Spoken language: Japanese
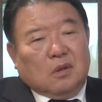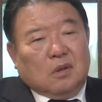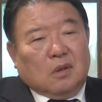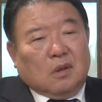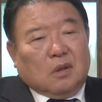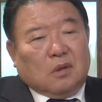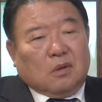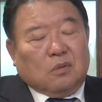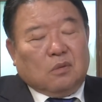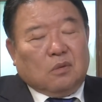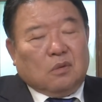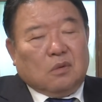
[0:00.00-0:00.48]

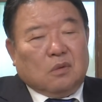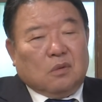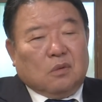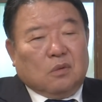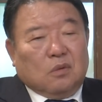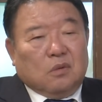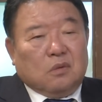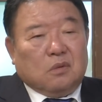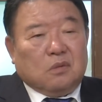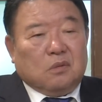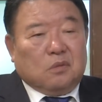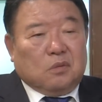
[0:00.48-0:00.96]
あの
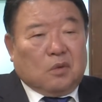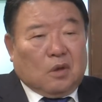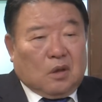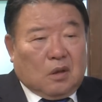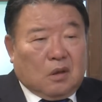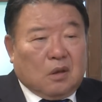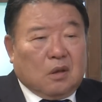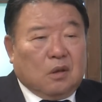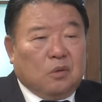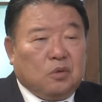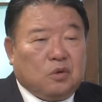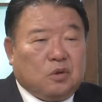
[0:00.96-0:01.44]
なか
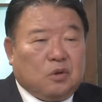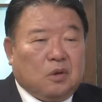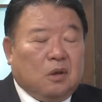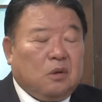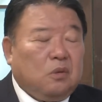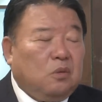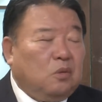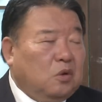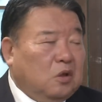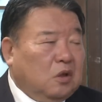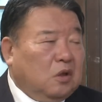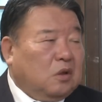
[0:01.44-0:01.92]
なか器
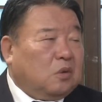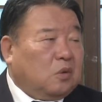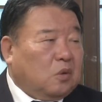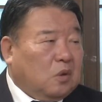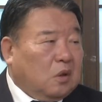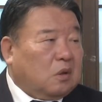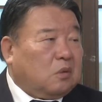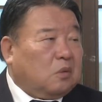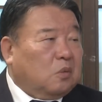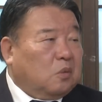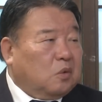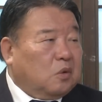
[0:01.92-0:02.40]
の大きい人
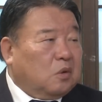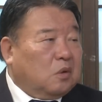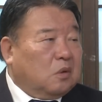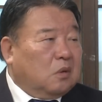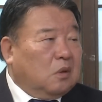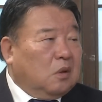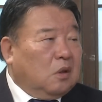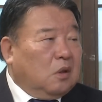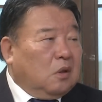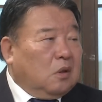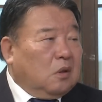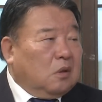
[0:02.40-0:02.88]
だと思う
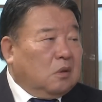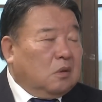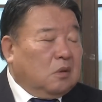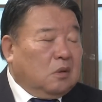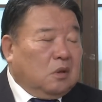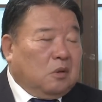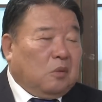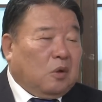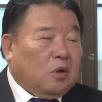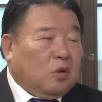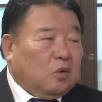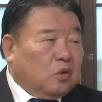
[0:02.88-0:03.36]

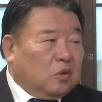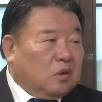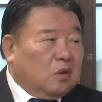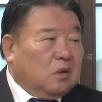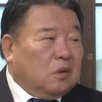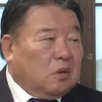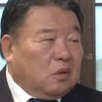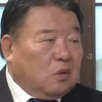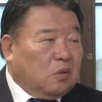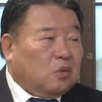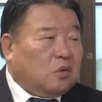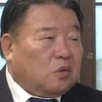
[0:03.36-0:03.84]
今の日
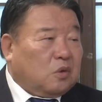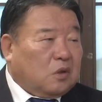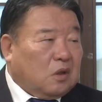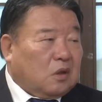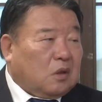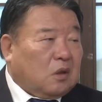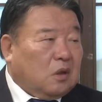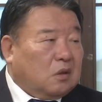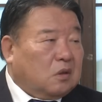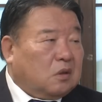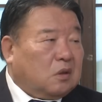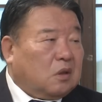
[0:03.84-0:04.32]
本の政
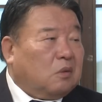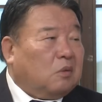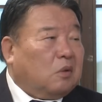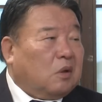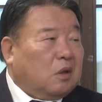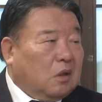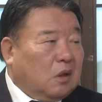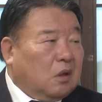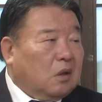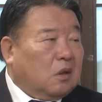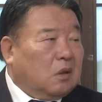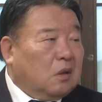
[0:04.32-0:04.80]
界にしては
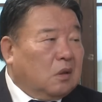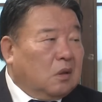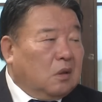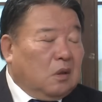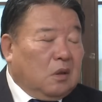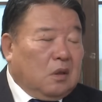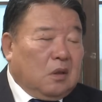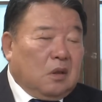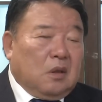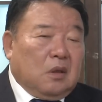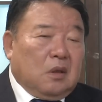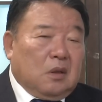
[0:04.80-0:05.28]
ね、
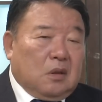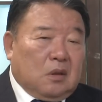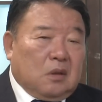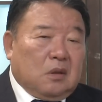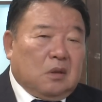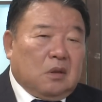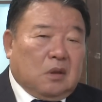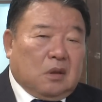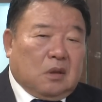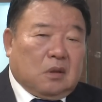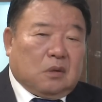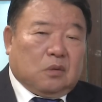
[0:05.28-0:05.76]

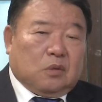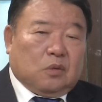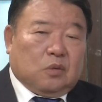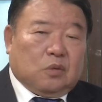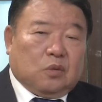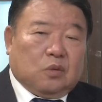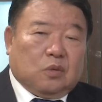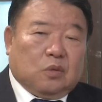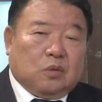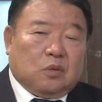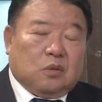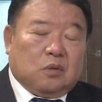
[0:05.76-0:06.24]
えー、あ
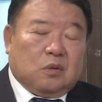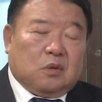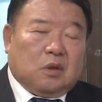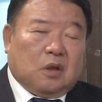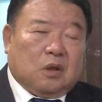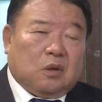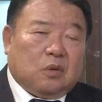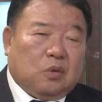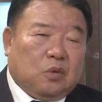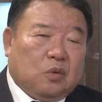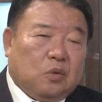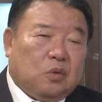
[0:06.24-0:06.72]
のだけ
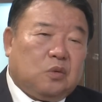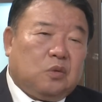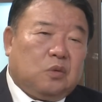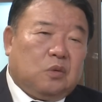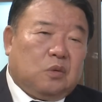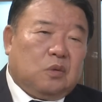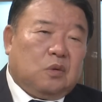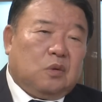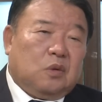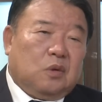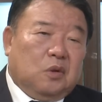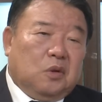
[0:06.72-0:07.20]
ど
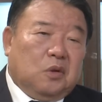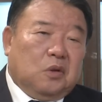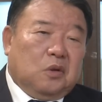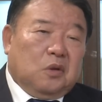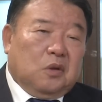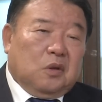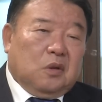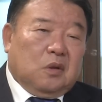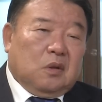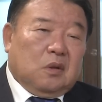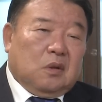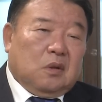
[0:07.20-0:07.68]

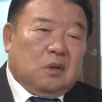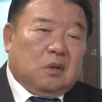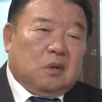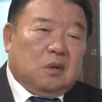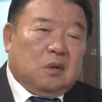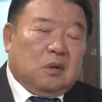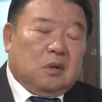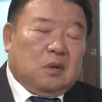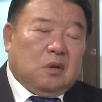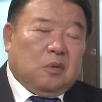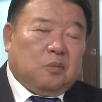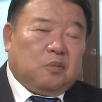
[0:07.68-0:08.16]

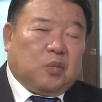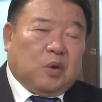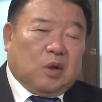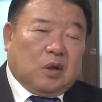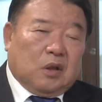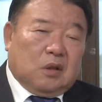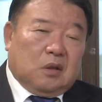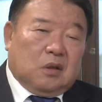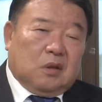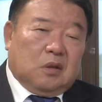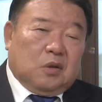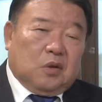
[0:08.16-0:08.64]
やっぱ
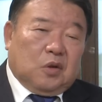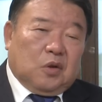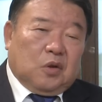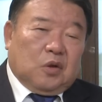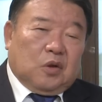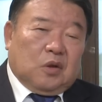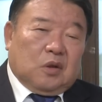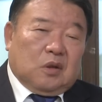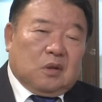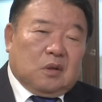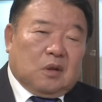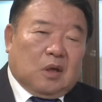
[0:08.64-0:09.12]
り
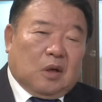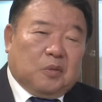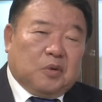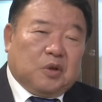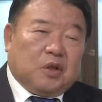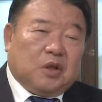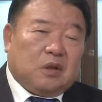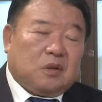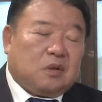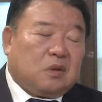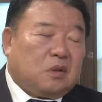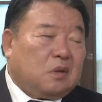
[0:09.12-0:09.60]
安倍
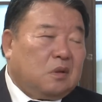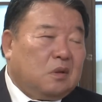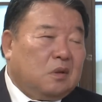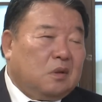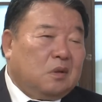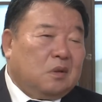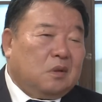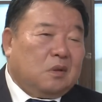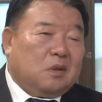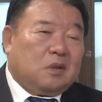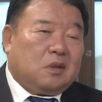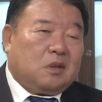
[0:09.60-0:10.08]
です
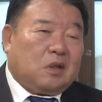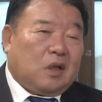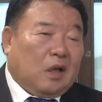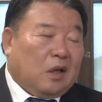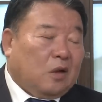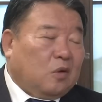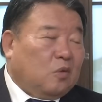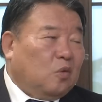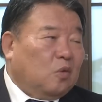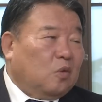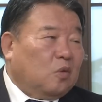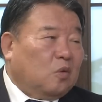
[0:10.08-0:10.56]
さ
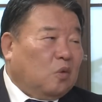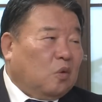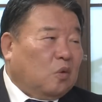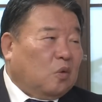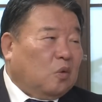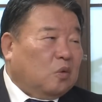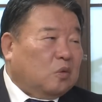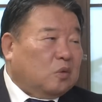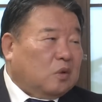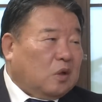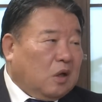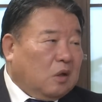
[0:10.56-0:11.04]
えこ
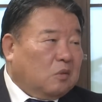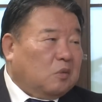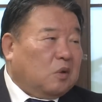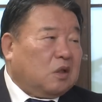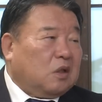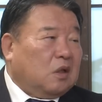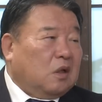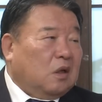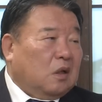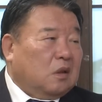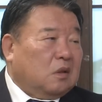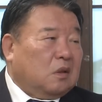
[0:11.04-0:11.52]
こぐらいま
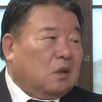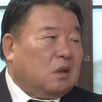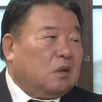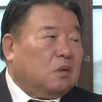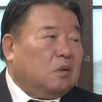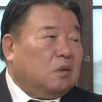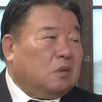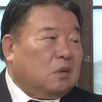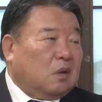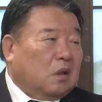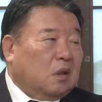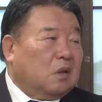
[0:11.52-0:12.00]
でなんだ
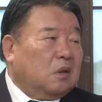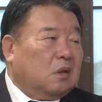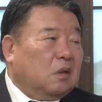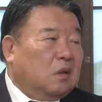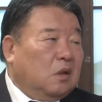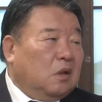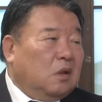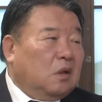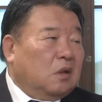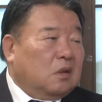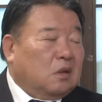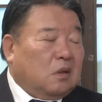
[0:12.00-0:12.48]
というね
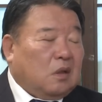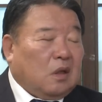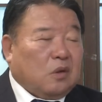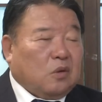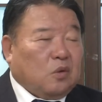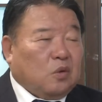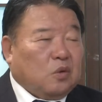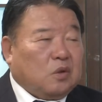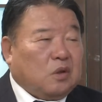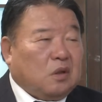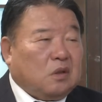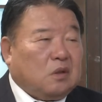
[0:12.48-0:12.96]
妥
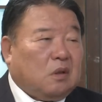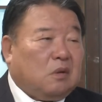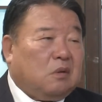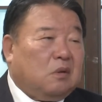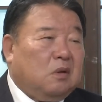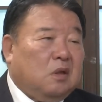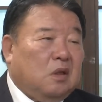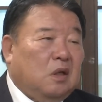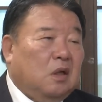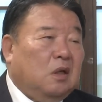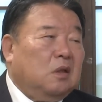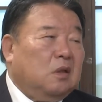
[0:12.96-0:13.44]
協してざるを
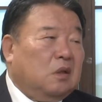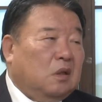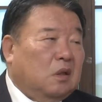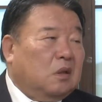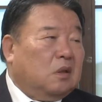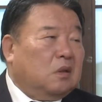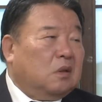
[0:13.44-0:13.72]
得ないね。